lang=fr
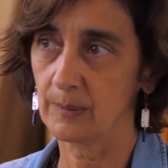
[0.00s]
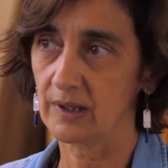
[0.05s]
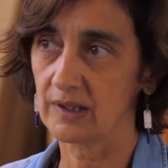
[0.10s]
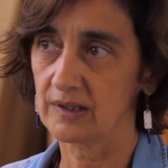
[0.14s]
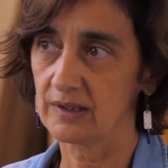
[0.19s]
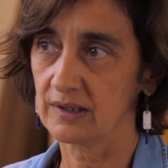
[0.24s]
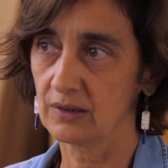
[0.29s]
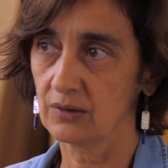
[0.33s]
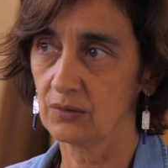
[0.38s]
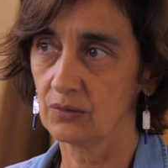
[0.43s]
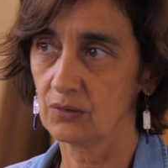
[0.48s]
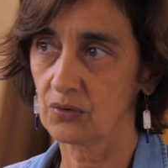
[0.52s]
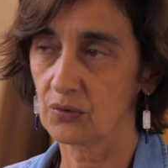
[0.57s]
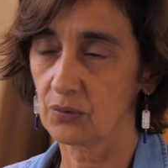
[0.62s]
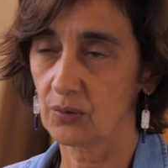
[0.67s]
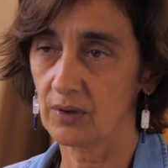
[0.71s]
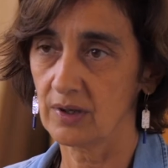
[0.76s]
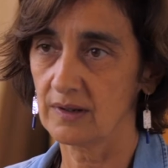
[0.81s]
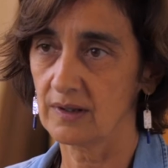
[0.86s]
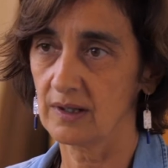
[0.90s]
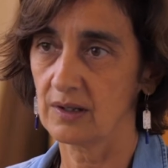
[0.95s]
pratiques du
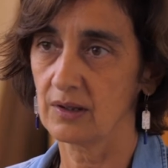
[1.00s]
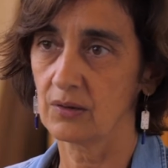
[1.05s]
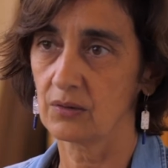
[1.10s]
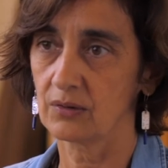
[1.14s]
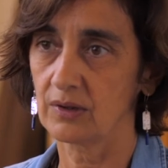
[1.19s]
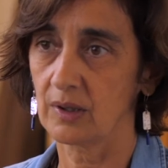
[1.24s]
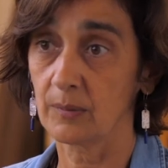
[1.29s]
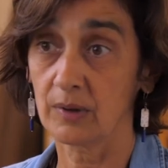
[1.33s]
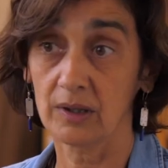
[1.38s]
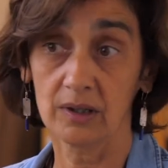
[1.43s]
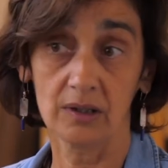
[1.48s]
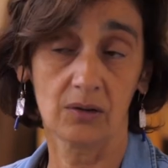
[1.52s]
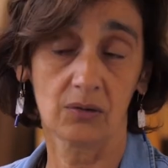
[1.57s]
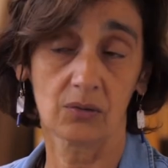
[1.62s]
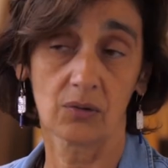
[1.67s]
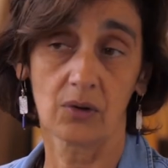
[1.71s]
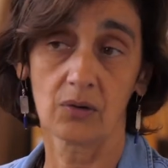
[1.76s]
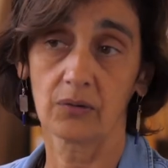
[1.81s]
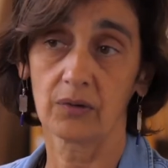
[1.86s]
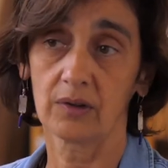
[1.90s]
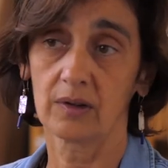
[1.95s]
soin telles qu'on aimerait qu'ils
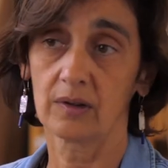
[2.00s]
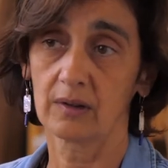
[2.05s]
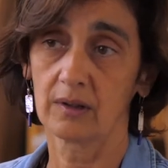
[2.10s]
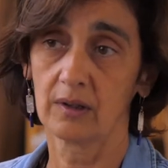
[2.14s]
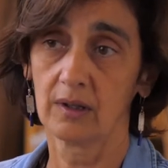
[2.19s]
soient en fait.